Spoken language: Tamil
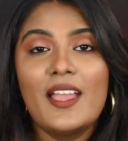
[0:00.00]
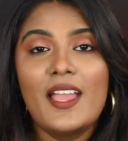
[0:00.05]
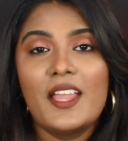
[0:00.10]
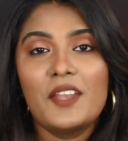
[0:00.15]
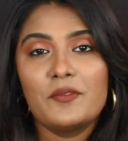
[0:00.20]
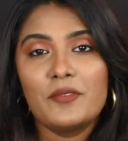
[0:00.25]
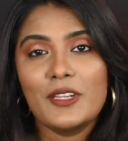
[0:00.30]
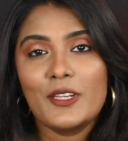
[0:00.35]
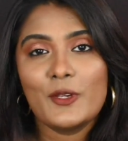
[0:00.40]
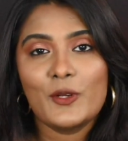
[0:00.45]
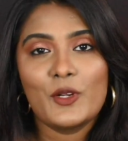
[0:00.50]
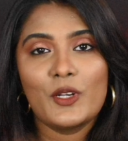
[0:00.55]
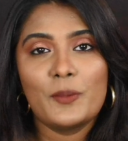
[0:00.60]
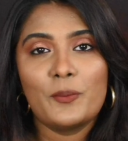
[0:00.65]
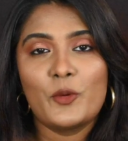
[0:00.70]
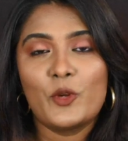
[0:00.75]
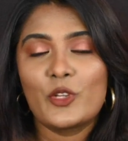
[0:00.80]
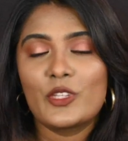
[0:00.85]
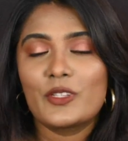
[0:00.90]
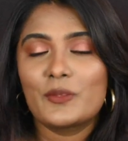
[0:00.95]
அண்ட் வீடியோக்குள்ளே
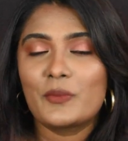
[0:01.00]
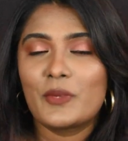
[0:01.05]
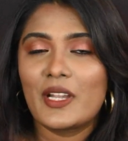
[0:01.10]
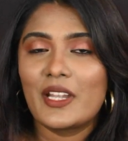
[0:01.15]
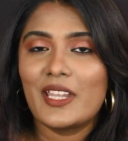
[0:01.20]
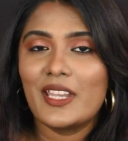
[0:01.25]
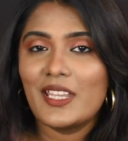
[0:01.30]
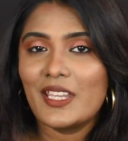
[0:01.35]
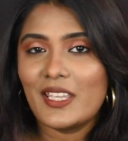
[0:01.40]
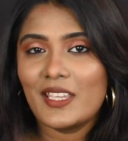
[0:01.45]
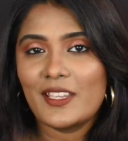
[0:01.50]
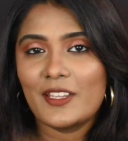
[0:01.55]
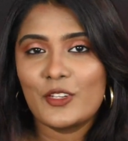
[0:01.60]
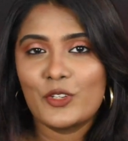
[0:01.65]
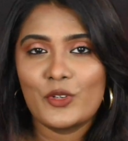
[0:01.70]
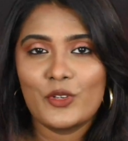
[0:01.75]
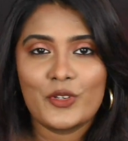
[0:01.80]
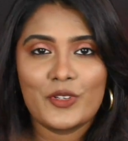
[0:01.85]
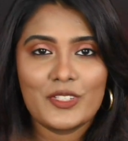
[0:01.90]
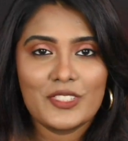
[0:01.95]
போகிறதுக்கு முன்னாடி நீங்கள்
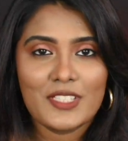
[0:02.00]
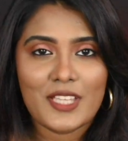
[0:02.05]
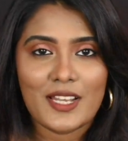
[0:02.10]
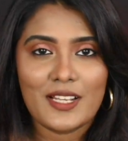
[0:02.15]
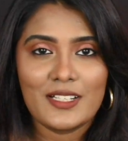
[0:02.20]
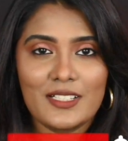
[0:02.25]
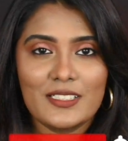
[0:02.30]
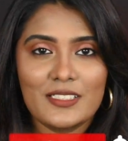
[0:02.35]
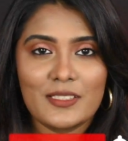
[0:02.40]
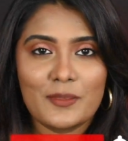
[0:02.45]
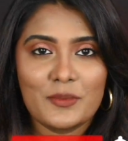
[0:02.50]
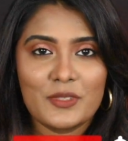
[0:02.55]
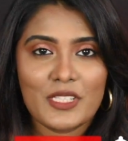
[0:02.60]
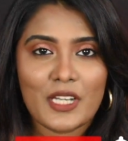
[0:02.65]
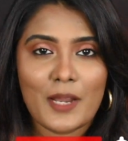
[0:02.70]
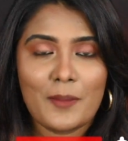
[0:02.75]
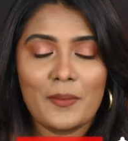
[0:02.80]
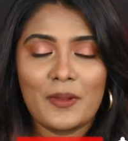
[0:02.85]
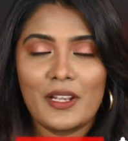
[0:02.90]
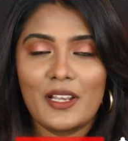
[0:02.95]
இன்னும் என்னோட சேனலுக்கு
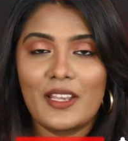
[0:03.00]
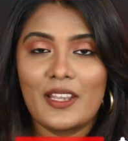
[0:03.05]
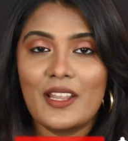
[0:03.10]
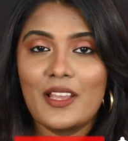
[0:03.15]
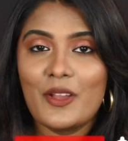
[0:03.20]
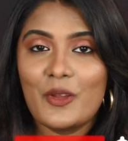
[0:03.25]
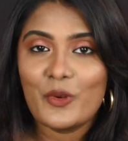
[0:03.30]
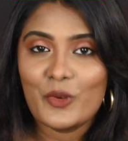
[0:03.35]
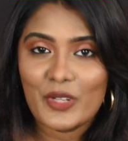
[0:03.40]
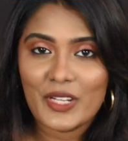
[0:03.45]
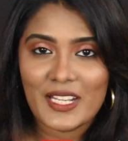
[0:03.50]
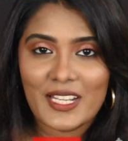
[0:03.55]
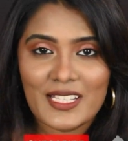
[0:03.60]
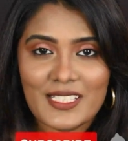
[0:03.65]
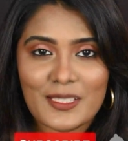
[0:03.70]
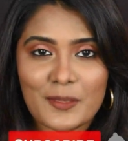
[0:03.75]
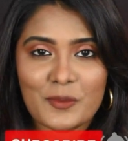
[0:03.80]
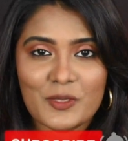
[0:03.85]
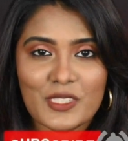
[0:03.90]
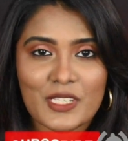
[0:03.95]
சப்ஸ்கிரைப் பண்ணலைன்னா
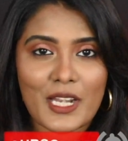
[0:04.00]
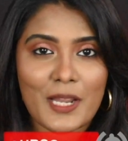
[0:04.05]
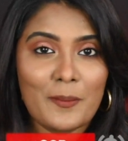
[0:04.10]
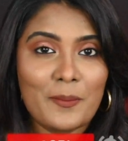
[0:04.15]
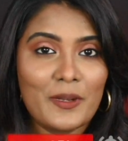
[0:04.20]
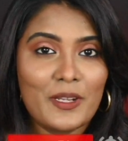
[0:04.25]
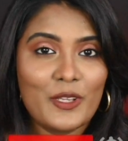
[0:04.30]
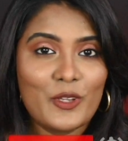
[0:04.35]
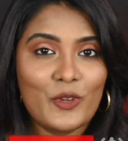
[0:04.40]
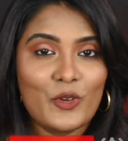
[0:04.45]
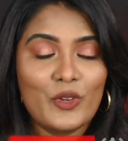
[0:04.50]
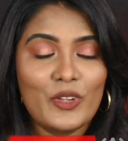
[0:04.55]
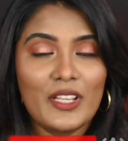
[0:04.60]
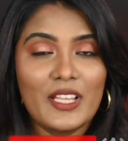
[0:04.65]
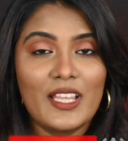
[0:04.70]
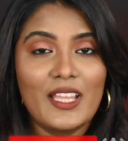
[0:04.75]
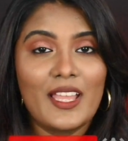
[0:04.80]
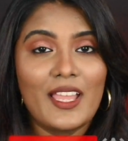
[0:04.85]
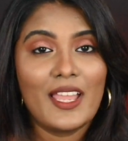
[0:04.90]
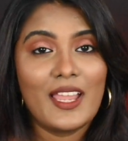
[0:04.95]
உடனே சப்ஸ்கிரைப்
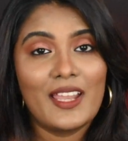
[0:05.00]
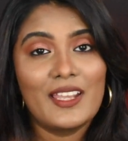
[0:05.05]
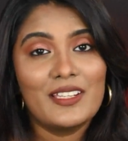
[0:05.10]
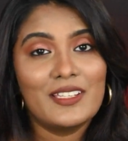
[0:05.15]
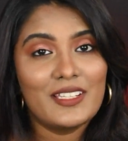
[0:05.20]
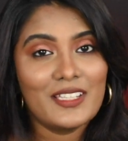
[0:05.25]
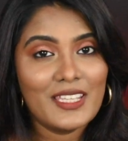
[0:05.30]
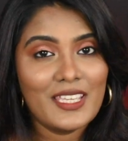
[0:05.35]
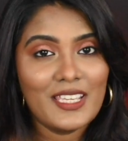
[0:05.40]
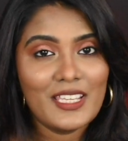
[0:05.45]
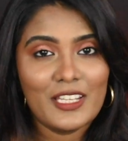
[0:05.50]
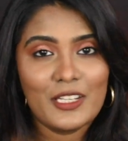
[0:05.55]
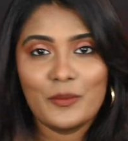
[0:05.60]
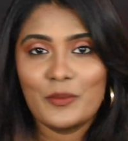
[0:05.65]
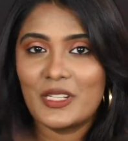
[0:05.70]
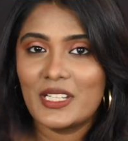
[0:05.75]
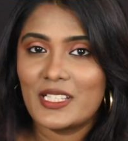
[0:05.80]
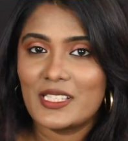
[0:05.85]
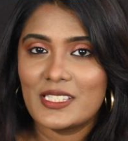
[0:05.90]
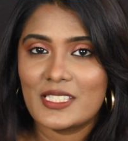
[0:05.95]
பண்ணிக்கோங்க அண்ட் நீங்கள்
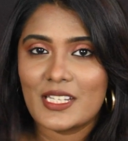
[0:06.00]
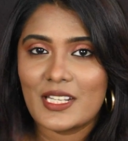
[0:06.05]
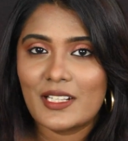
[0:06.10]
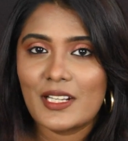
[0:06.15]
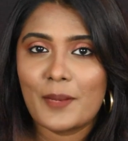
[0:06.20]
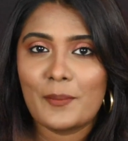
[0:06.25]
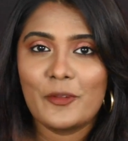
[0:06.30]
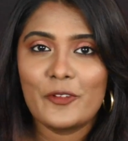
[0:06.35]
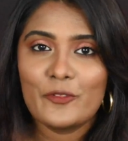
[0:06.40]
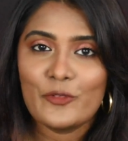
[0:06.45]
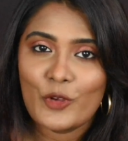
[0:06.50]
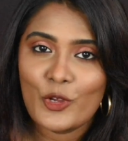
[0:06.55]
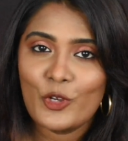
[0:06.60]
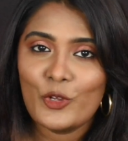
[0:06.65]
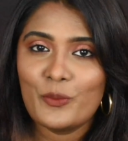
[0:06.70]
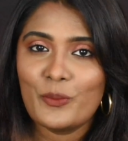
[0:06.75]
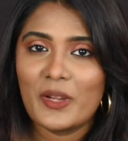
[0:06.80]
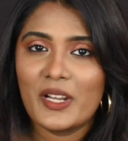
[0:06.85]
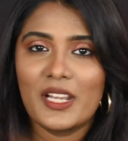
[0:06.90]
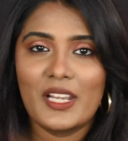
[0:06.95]
இன்னும் என்ன இன்ஸ்டாகிராமில்
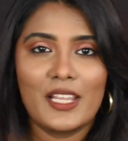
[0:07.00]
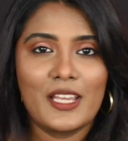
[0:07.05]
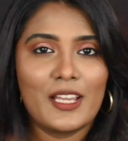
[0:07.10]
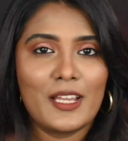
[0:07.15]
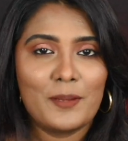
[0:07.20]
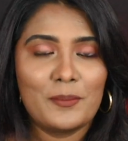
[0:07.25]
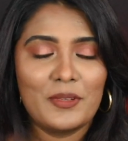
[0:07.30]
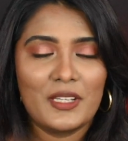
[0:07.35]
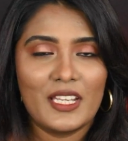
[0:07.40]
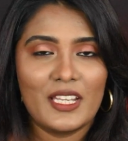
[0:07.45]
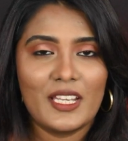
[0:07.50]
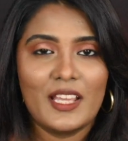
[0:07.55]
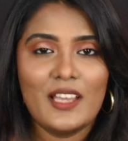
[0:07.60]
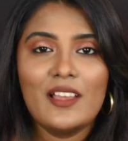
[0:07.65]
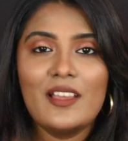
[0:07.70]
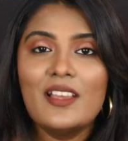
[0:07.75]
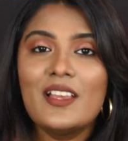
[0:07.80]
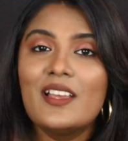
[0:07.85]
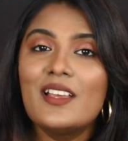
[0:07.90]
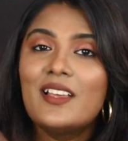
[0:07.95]
ஃபாலோ பண்ணல அப்படின்னா
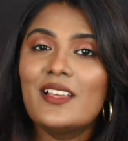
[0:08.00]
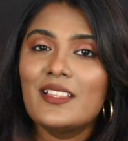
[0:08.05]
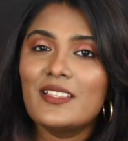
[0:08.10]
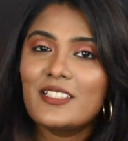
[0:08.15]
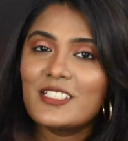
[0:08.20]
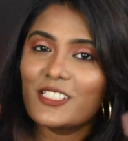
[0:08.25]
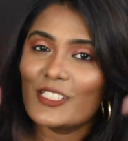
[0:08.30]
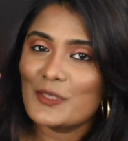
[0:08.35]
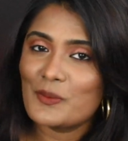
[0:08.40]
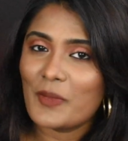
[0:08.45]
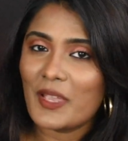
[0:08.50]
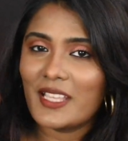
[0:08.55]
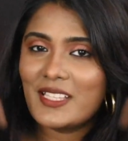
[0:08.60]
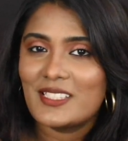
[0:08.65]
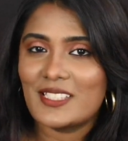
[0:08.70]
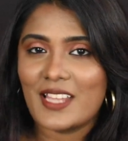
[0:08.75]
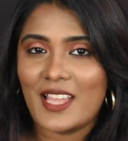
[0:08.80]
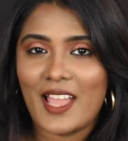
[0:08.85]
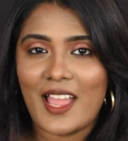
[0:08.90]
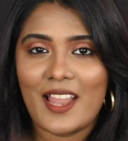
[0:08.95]
திஸ் இஸ் மை
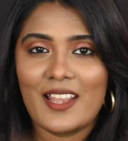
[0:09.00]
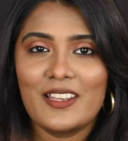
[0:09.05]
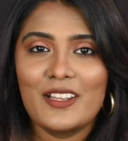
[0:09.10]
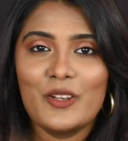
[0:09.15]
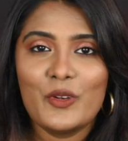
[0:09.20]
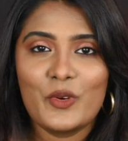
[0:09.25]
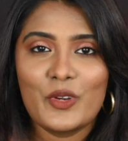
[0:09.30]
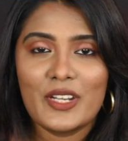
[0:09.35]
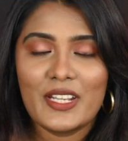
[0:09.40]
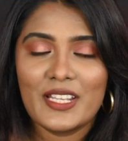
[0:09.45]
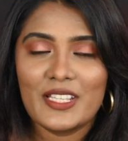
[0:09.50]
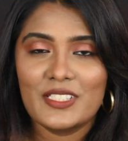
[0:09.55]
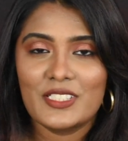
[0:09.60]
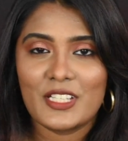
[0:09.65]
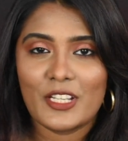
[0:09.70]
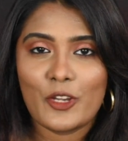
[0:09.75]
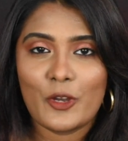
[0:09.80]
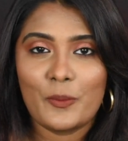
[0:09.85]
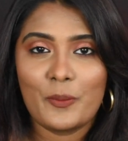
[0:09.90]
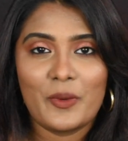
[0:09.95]
இன்ஸ்டா ஹேண்டில் உடனே
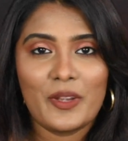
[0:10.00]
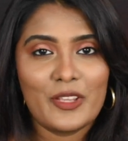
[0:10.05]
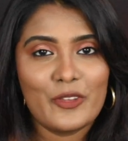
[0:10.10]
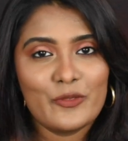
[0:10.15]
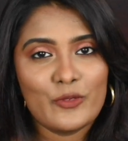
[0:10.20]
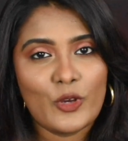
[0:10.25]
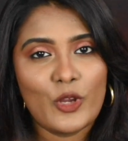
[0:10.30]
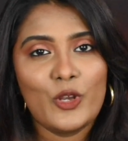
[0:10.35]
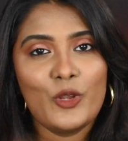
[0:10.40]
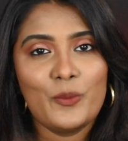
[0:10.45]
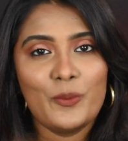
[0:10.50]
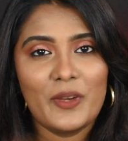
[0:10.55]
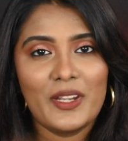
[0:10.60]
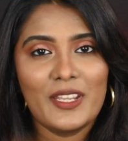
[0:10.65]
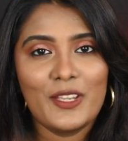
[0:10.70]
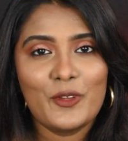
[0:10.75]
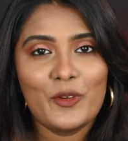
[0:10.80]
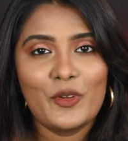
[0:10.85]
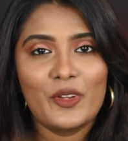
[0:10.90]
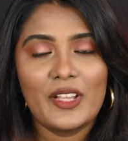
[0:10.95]
செக் அவுட் பண்ணி ஃபாலோ
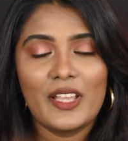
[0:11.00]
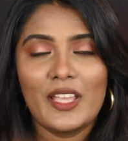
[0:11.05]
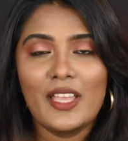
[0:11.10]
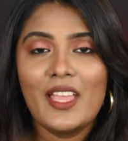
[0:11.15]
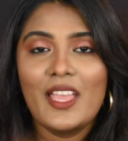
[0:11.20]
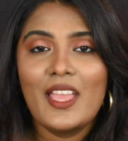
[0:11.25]
பண்ணிக்கோங்க